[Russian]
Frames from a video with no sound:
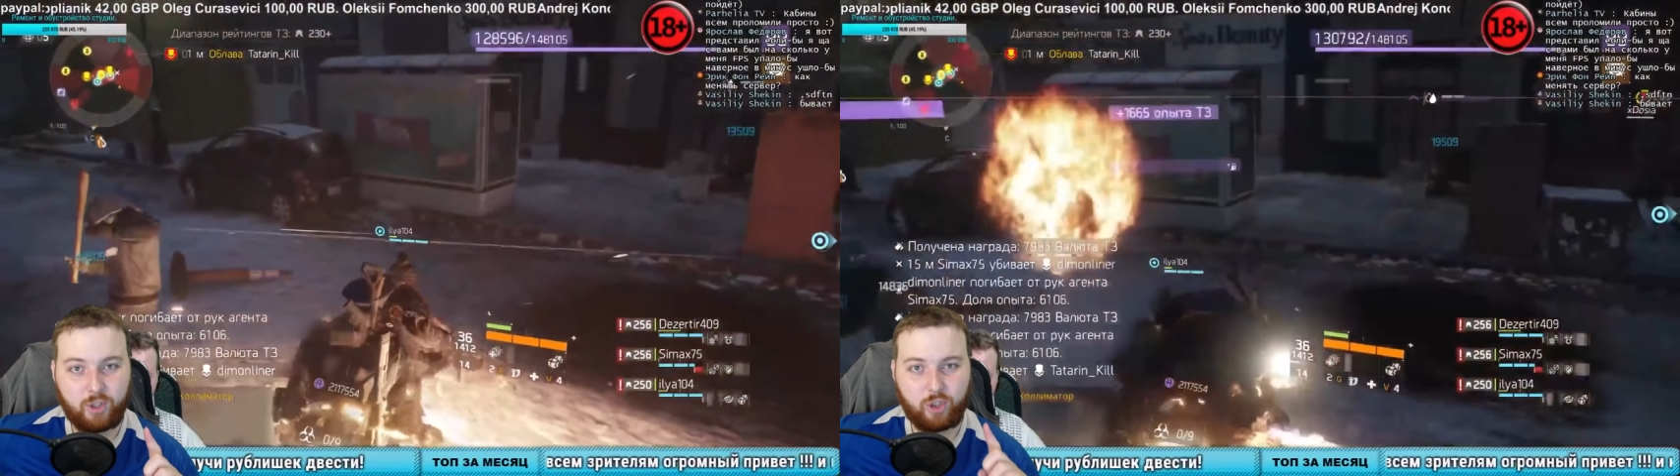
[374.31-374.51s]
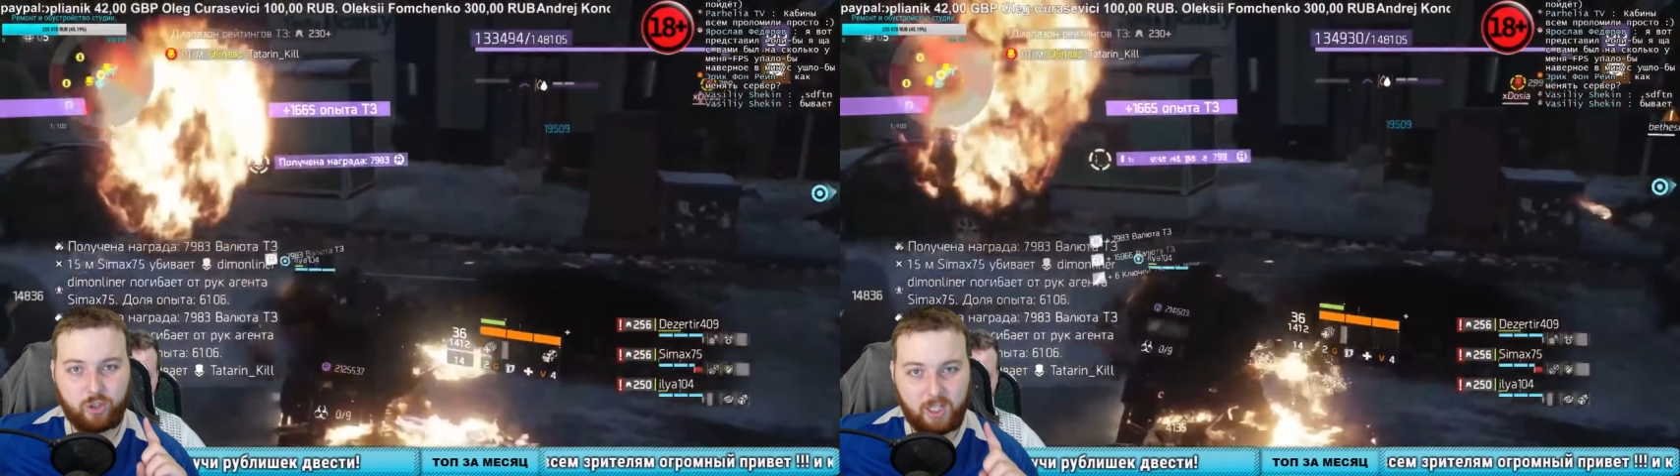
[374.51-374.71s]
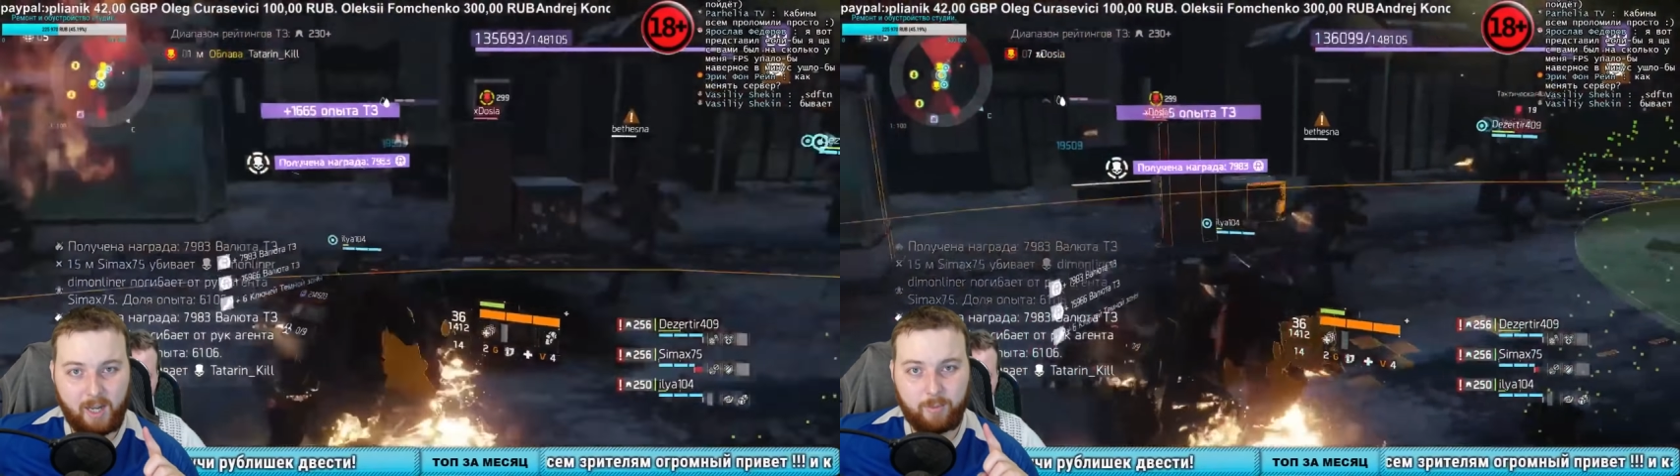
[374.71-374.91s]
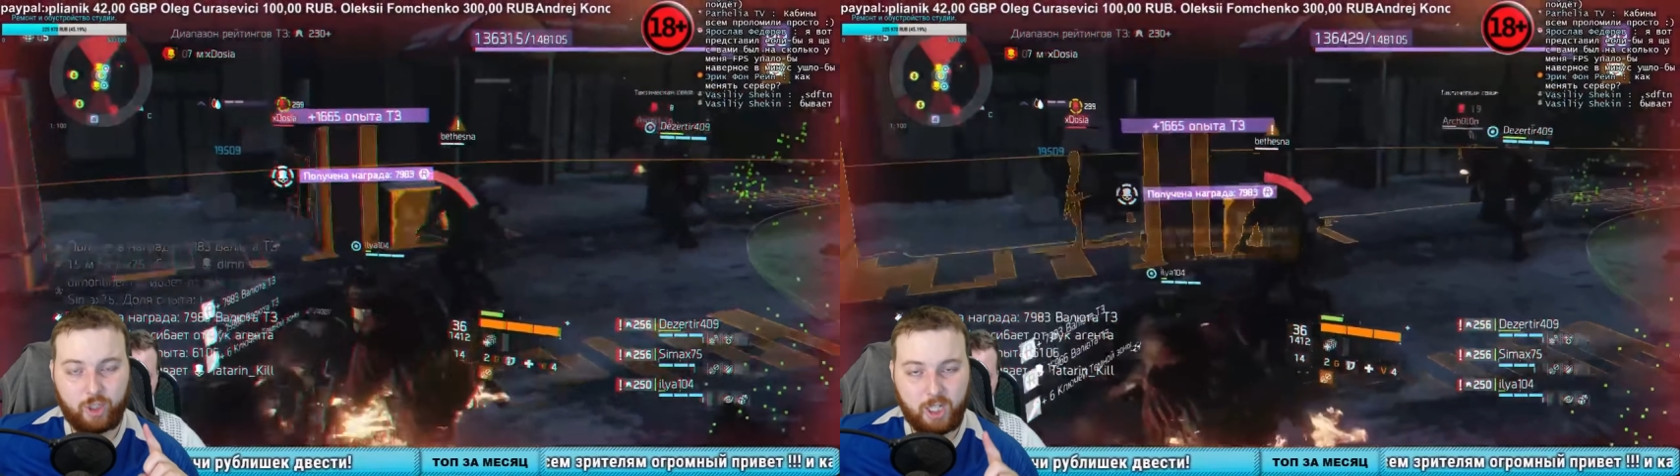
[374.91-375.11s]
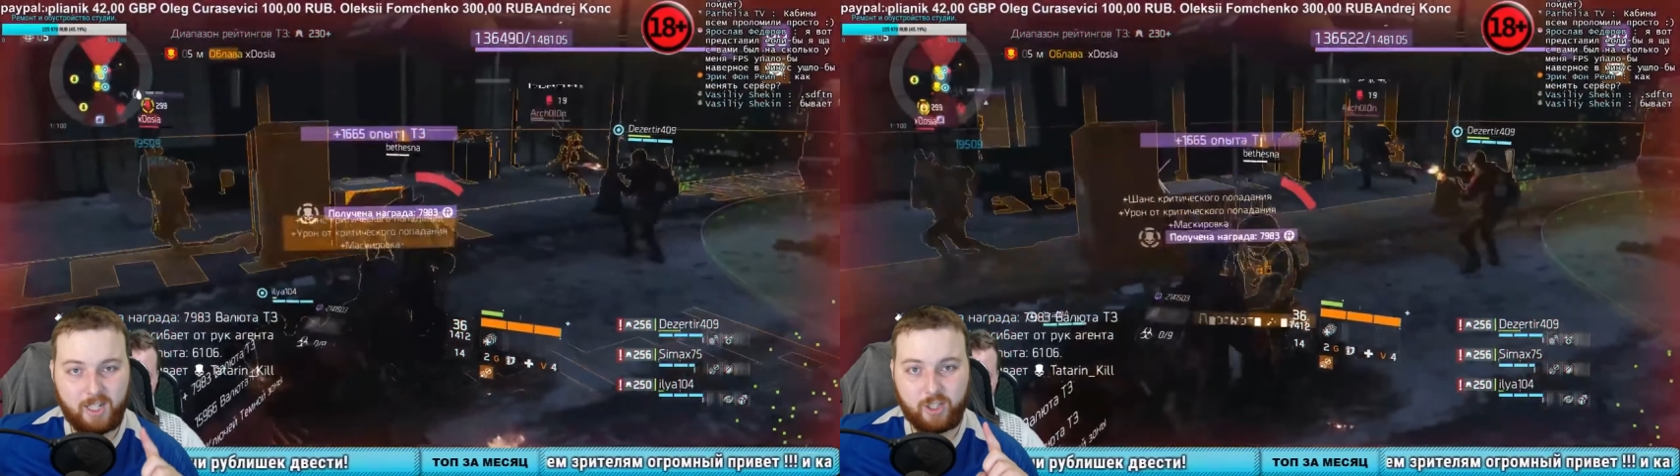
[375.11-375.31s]
что там
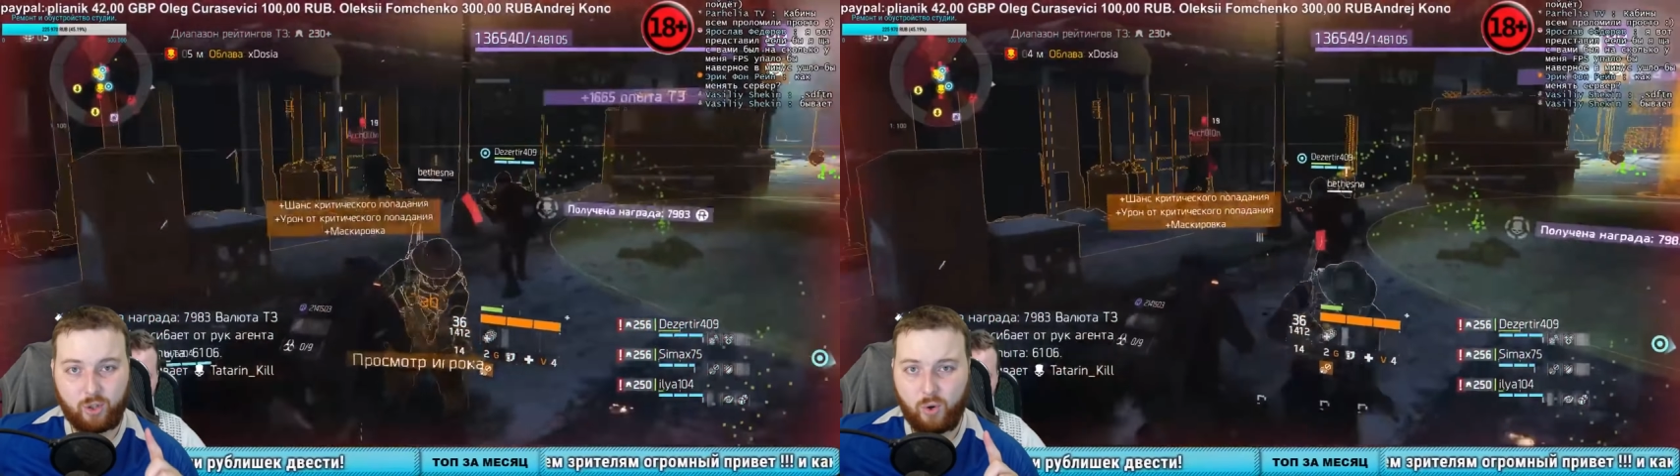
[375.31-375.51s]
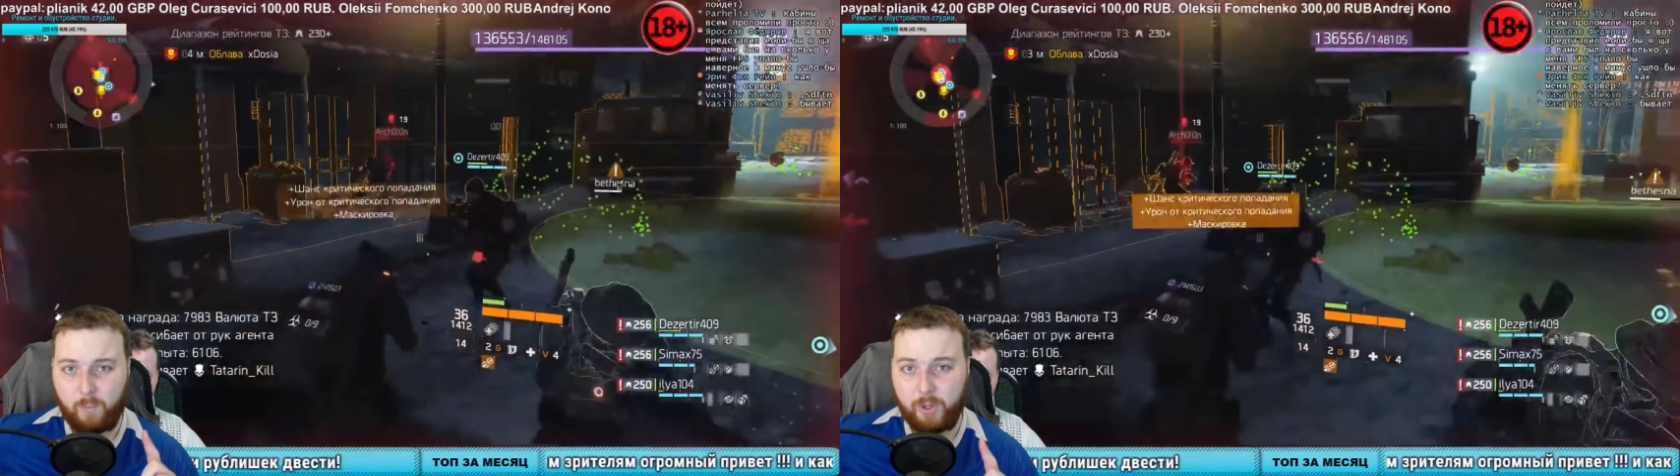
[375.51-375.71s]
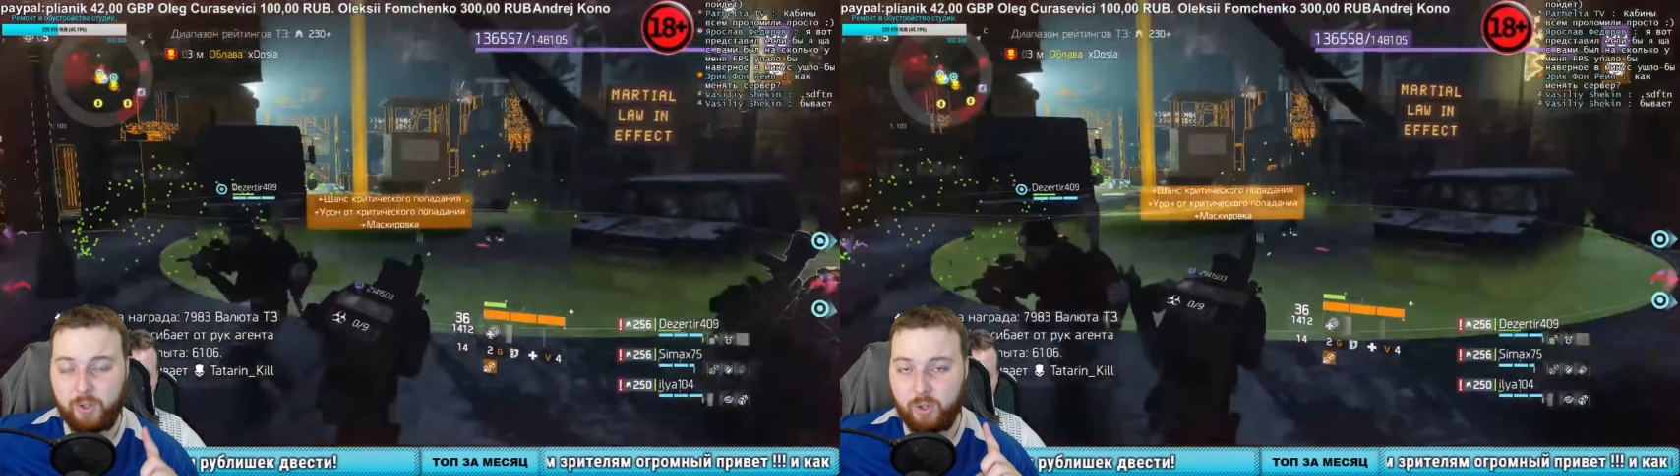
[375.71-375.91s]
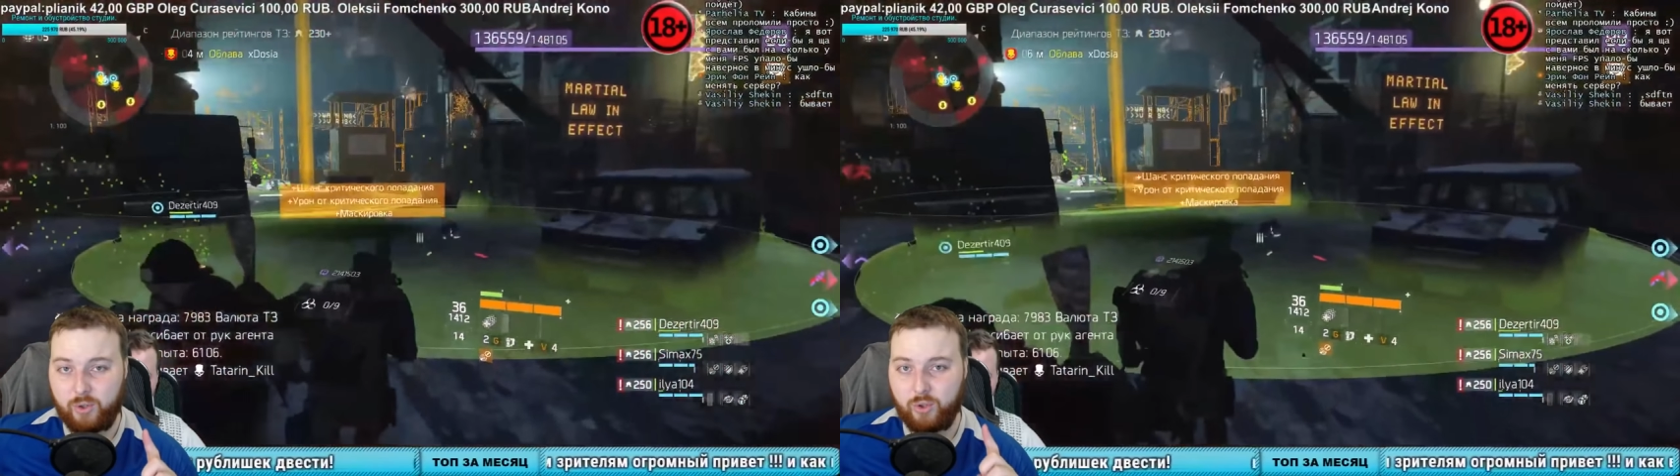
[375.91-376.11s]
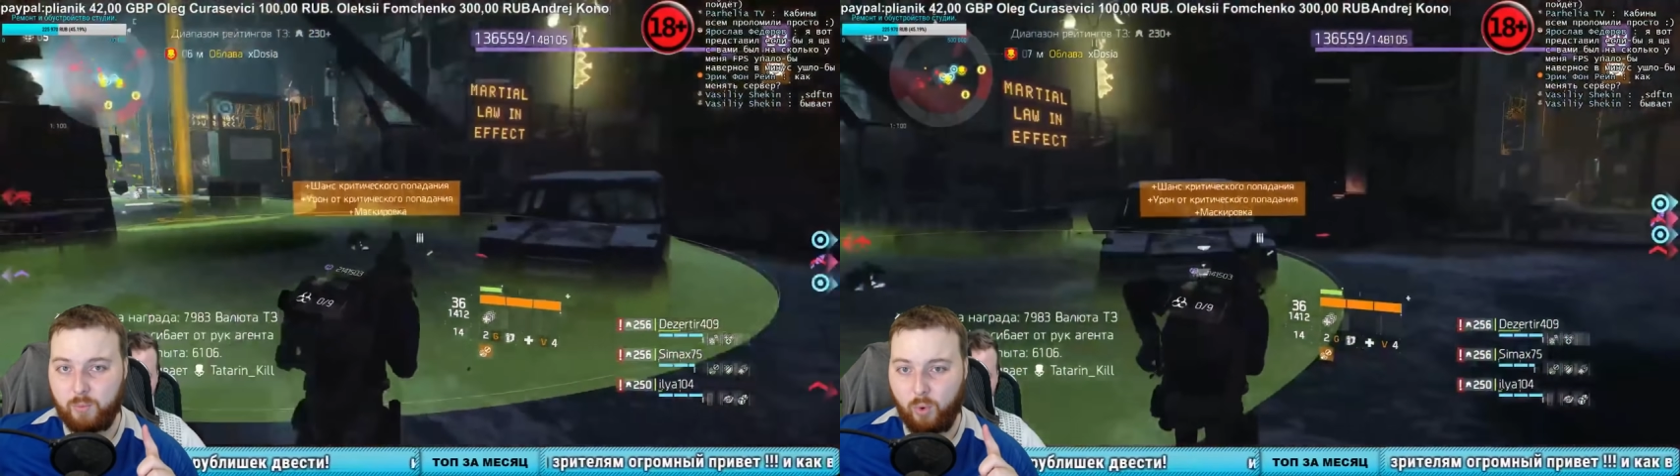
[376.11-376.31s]
шанс дропа ее
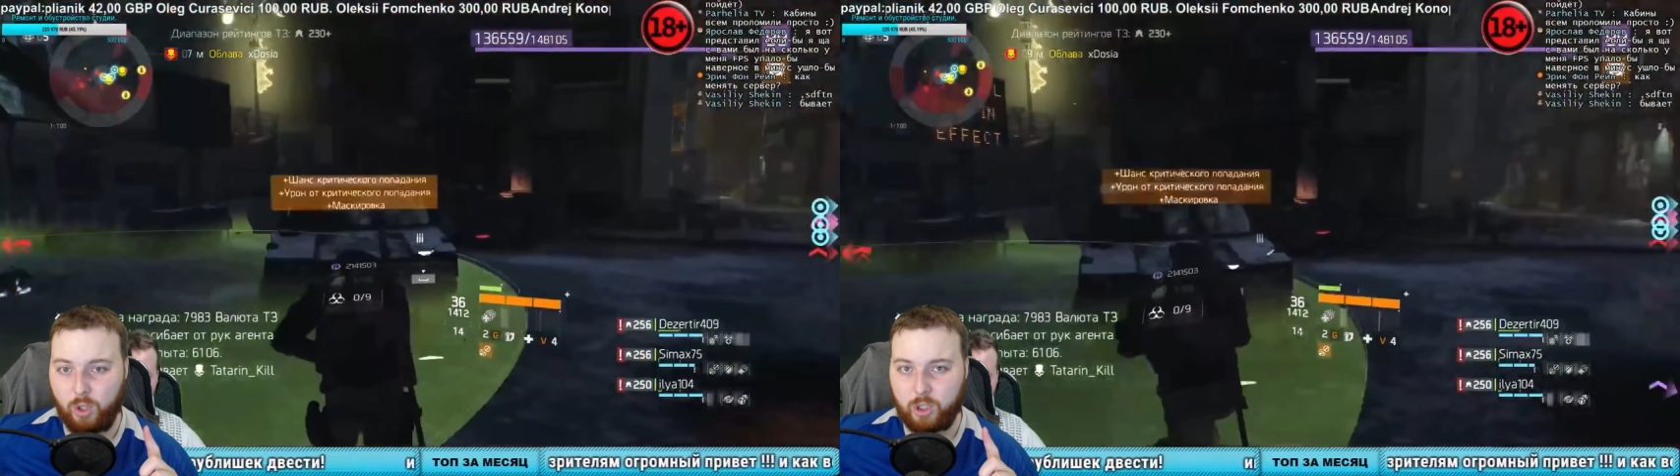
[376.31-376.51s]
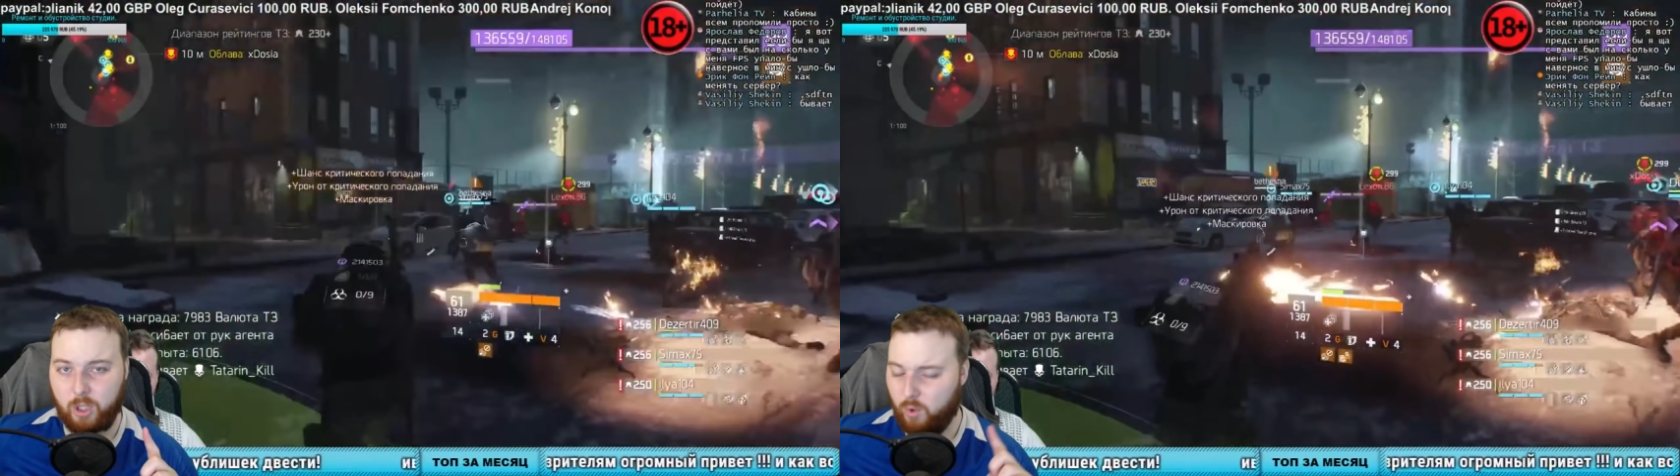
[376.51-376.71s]
чуть больше.